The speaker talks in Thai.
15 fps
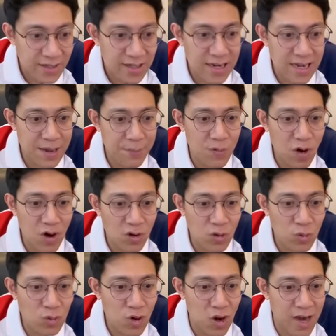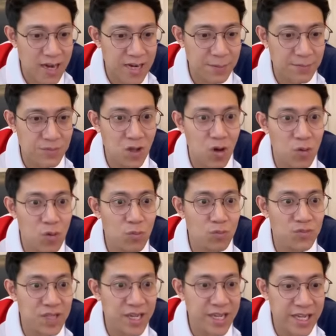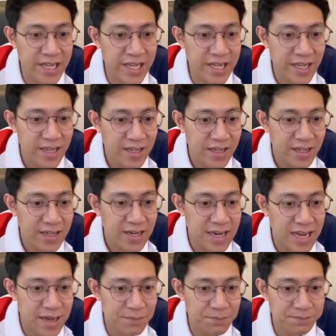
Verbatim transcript: นะครับขอดูหน่อยอันดับสองกลุ่ม C นะครับ